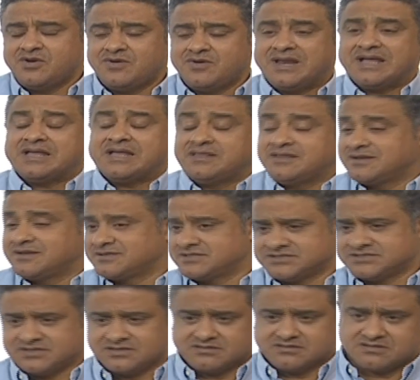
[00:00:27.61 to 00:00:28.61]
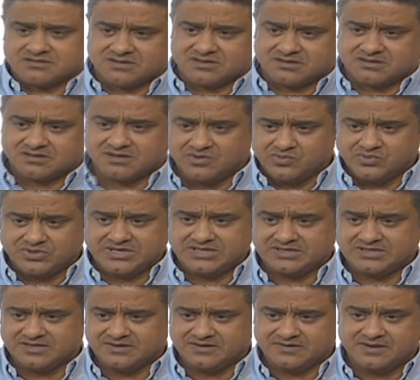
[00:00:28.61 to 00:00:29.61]
ولكن ده اقتصاد قوي
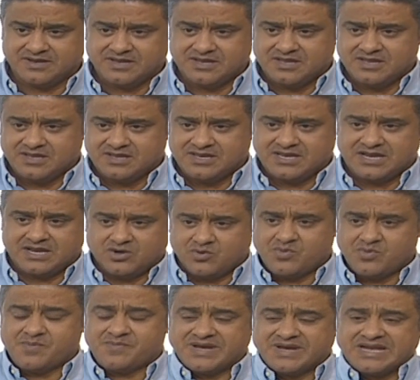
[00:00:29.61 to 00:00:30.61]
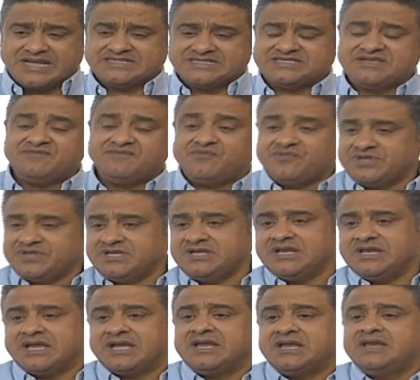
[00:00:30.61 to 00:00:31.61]
جدا يعني هم مركزين في
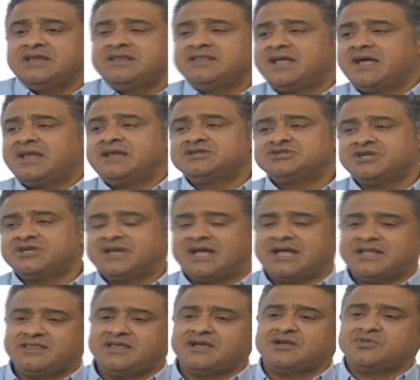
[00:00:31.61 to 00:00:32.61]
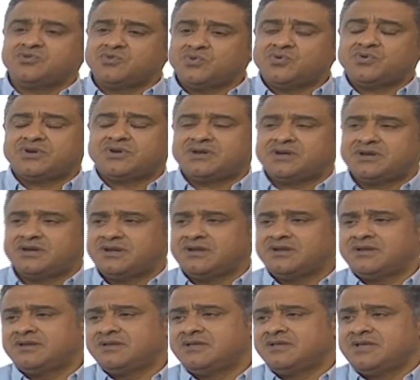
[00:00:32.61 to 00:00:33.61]
دي لكن انت علشان عندك دور
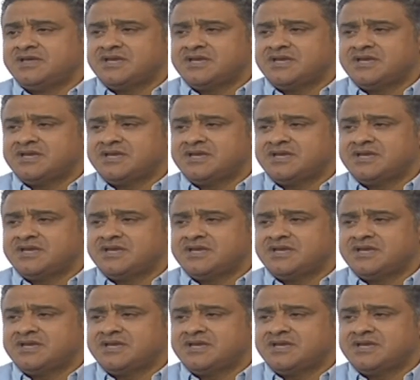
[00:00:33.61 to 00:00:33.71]
آه،